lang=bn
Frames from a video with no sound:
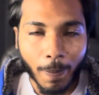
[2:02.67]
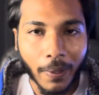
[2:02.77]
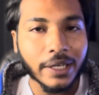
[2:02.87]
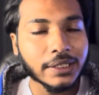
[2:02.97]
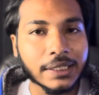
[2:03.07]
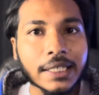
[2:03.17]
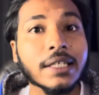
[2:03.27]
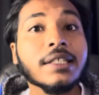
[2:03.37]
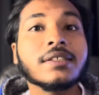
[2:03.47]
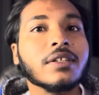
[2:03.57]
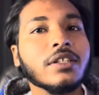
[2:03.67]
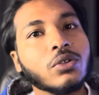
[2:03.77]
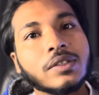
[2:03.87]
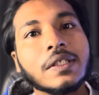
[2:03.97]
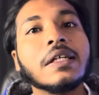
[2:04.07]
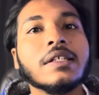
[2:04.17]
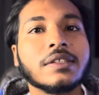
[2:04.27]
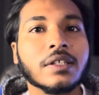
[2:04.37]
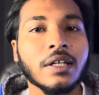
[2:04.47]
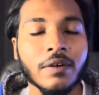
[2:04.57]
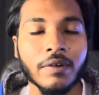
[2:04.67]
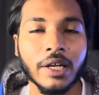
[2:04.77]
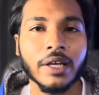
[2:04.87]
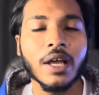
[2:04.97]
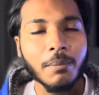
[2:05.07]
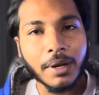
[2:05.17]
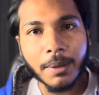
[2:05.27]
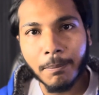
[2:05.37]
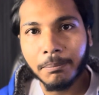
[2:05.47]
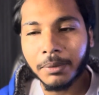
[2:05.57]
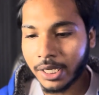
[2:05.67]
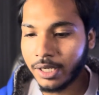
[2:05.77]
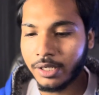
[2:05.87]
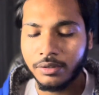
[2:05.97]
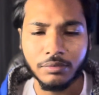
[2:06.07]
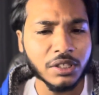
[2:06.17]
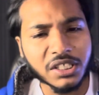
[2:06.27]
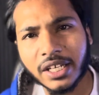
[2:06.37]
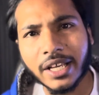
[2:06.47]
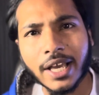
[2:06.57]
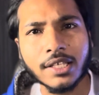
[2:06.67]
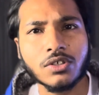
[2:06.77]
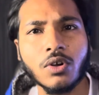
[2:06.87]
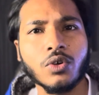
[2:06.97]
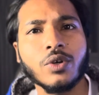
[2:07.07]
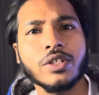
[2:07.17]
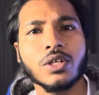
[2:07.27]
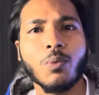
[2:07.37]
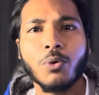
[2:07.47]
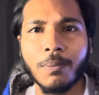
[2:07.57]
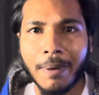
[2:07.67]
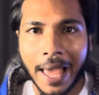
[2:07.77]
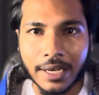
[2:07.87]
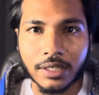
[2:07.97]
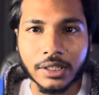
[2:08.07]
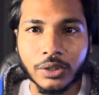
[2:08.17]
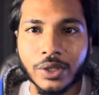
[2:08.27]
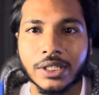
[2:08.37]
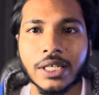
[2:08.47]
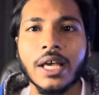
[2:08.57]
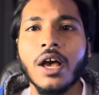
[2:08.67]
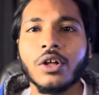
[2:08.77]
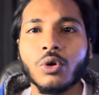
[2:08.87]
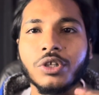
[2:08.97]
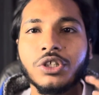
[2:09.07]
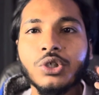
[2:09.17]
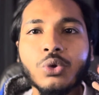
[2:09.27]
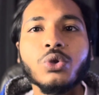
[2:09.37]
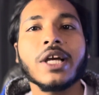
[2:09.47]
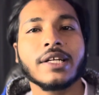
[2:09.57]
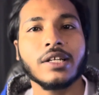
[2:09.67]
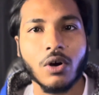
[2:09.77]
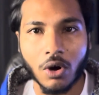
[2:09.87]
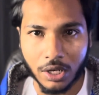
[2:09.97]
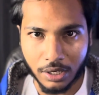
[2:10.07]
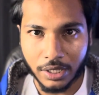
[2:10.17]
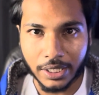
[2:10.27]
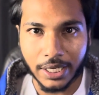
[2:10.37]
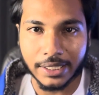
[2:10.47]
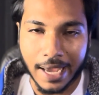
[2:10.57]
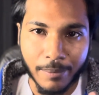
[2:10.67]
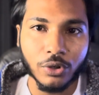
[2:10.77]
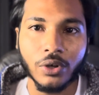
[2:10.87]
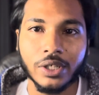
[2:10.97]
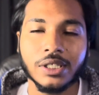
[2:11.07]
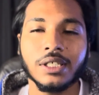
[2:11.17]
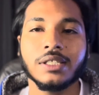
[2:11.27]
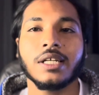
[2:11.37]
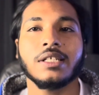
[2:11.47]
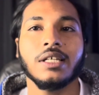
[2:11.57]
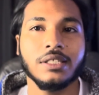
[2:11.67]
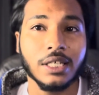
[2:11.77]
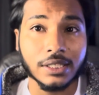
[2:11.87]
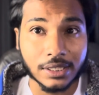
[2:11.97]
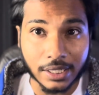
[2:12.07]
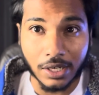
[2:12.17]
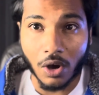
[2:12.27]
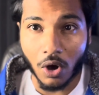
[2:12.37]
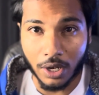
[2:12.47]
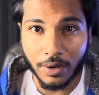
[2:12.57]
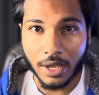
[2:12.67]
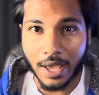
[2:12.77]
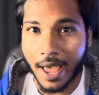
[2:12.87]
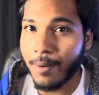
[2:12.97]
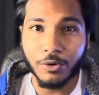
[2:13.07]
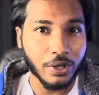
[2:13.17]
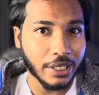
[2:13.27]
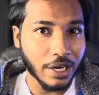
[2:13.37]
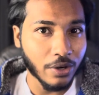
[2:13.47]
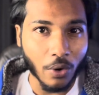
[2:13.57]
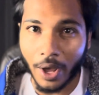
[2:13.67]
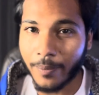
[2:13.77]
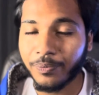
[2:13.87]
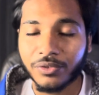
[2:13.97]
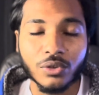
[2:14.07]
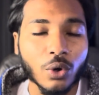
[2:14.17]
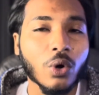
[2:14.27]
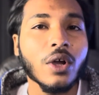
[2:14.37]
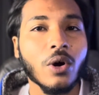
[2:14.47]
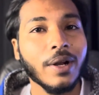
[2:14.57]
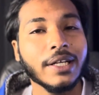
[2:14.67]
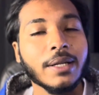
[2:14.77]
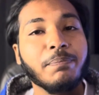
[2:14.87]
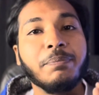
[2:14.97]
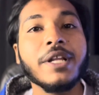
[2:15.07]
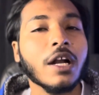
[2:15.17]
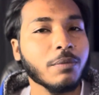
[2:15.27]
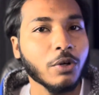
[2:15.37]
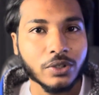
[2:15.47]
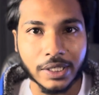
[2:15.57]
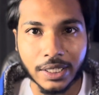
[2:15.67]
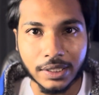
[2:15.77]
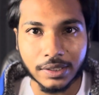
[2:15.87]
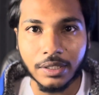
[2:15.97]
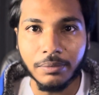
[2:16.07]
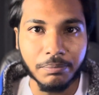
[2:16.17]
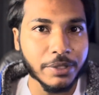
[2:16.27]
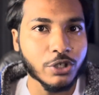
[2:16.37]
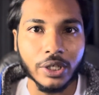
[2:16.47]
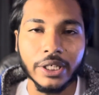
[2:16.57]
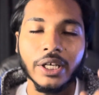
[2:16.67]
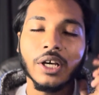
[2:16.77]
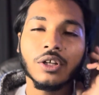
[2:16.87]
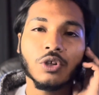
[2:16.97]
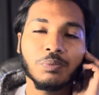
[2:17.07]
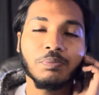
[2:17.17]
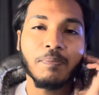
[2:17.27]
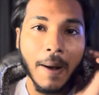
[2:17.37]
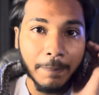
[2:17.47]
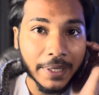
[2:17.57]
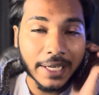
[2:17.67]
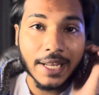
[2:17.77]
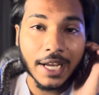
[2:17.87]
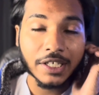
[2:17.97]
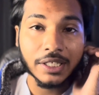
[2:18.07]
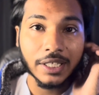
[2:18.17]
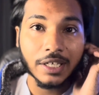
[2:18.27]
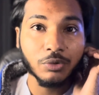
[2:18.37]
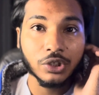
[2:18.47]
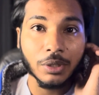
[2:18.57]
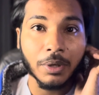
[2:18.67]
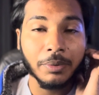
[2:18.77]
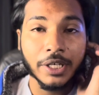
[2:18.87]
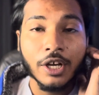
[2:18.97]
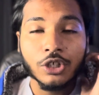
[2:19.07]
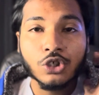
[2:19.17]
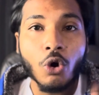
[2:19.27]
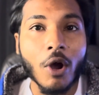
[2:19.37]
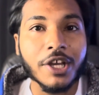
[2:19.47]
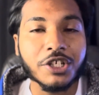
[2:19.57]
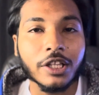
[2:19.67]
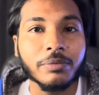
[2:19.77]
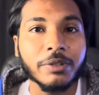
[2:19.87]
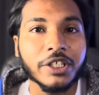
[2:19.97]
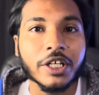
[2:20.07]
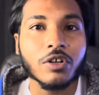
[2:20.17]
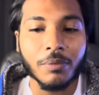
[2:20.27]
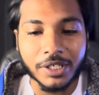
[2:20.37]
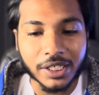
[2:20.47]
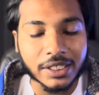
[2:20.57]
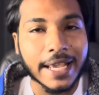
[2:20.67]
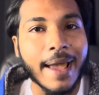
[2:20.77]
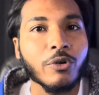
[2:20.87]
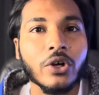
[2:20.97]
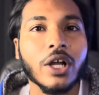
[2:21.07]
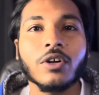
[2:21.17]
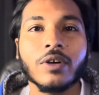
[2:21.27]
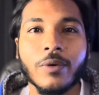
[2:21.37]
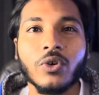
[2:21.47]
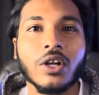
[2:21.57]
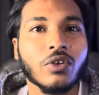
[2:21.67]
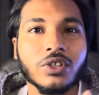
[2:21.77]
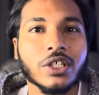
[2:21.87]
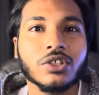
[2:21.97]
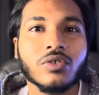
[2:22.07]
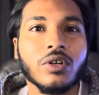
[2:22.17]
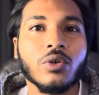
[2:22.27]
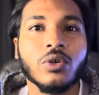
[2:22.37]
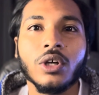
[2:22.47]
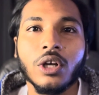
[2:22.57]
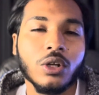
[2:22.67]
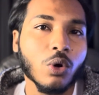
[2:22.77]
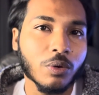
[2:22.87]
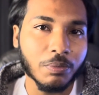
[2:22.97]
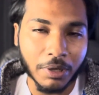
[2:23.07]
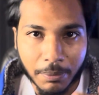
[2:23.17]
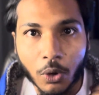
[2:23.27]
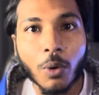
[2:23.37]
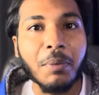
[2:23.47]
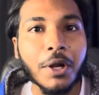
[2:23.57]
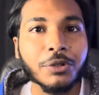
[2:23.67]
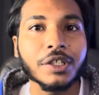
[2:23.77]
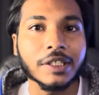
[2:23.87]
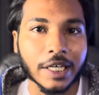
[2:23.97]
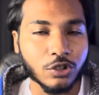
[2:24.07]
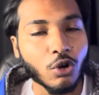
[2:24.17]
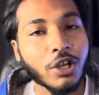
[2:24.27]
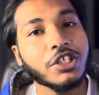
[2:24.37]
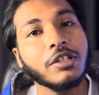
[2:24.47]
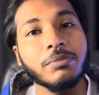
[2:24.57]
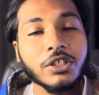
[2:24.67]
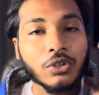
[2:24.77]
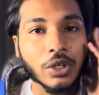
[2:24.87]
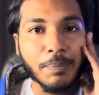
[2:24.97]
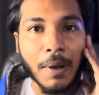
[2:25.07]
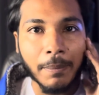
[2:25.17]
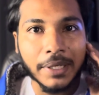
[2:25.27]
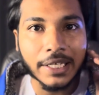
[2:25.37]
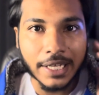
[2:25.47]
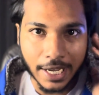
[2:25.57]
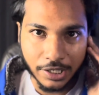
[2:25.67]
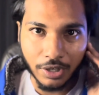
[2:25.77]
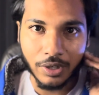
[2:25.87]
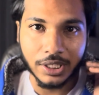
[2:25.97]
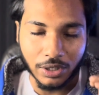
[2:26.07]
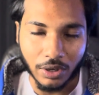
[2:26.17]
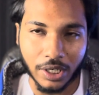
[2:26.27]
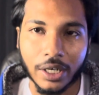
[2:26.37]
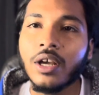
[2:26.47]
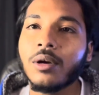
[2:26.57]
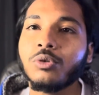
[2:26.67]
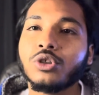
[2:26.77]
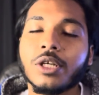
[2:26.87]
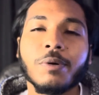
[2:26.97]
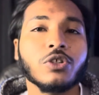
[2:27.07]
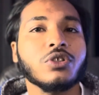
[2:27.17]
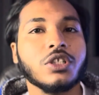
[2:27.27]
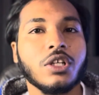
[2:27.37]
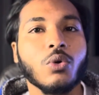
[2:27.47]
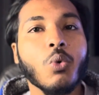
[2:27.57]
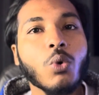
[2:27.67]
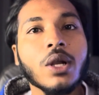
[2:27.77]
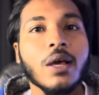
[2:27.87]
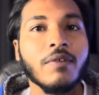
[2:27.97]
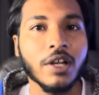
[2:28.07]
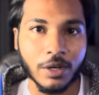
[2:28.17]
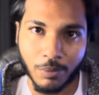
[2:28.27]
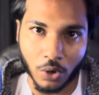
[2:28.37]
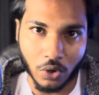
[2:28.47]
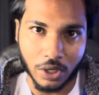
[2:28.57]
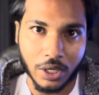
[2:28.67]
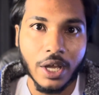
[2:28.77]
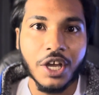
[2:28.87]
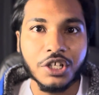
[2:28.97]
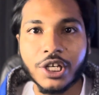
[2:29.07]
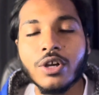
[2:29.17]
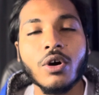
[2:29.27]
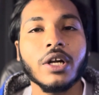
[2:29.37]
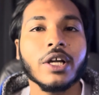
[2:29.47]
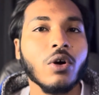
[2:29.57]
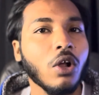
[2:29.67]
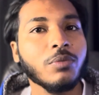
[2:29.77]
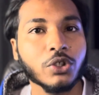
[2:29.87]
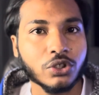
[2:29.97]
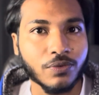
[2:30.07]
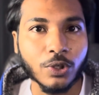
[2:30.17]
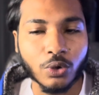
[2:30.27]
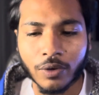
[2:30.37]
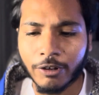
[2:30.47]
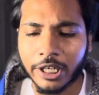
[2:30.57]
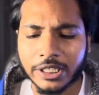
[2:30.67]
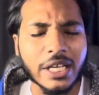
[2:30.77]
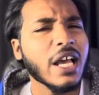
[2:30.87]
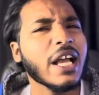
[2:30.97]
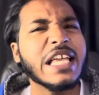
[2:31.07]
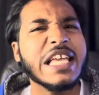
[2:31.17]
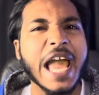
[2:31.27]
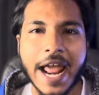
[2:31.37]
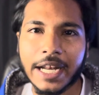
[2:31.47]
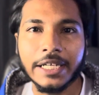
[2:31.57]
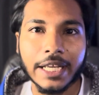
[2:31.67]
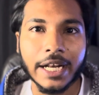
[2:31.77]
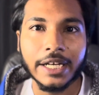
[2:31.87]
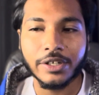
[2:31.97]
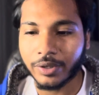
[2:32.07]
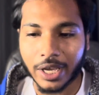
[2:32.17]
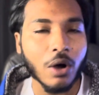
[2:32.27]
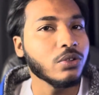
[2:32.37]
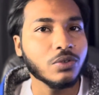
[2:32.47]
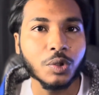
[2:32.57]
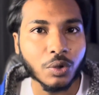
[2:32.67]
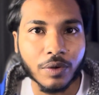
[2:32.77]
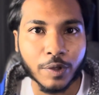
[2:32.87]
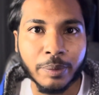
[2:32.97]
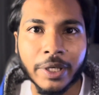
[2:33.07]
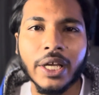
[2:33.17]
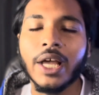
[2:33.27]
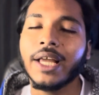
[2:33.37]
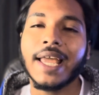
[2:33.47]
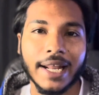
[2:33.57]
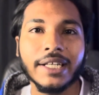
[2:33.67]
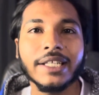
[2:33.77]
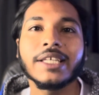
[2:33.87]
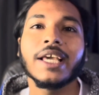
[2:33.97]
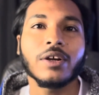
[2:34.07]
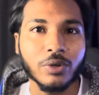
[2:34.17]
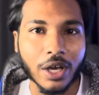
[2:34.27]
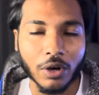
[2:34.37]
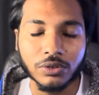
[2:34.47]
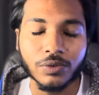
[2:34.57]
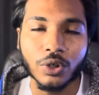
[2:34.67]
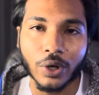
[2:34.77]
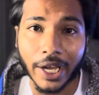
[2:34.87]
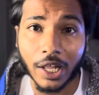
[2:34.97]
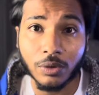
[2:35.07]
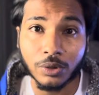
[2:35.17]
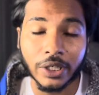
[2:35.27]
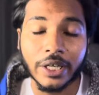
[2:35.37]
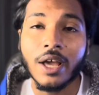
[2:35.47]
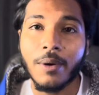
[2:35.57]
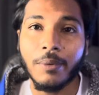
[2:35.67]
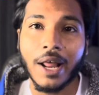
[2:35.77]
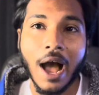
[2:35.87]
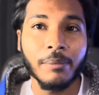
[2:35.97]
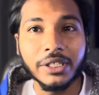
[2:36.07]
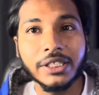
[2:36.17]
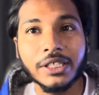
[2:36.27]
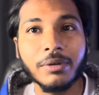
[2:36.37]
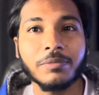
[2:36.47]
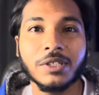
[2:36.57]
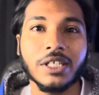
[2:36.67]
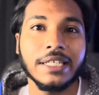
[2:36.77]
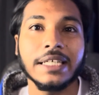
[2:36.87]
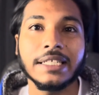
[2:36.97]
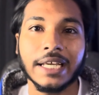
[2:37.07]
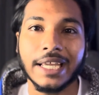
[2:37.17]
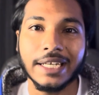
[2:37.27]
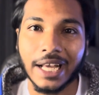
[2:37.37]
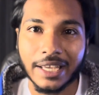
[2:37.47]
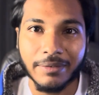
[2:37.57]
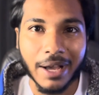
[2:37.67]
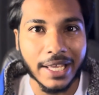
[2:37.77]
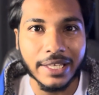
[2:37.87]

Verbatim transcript: মানে সিঙ্গল স্ক্রিন তো সিঙ্গল স্ক্রিন লেভেলে মানে মানে নিচে রেয়ার স্টল রয়েছে ওপরে ব্যালকনি রয়েছে তো হিউজ একটা হল ঠিক আছে এমন নয় যে জাস্ট একটা জাস্ট একটা হল এমন এটা নয় তো ওটা একটা বিরাট বড় সিঙ্গেল স্ক্রিন ভিজুয়ালি তো পাবলিক রিয়াকশান দেখলে বুঝতে পারবে ছয় সাত মিনিটের কমে জাস্ট কেমন লাগলো কেমন লাগলো জিজ্ঞেস করলেও লোক মানে লোক বেরোতেই থাকে ছয় সাত মিনিট ধরে পাবলিক রিয়াকশান হয় যে হলের বুঝতেই পারছো যে সেটা কোন লেভেলের বড় হল সেই হলটাকে অলমোস্ট ফুল করে ফেলেছে গ্যারান্টি গ্যারান্টি ওটাকে হাউসফুল করে ফেলবে গ্যারান্টি কি এক্ষুনি হাউসফুল হয়ে গেল বোধহয় মানে আমি নিজে ভাবছি যে টিকিটটা কেটে রাখি ভাই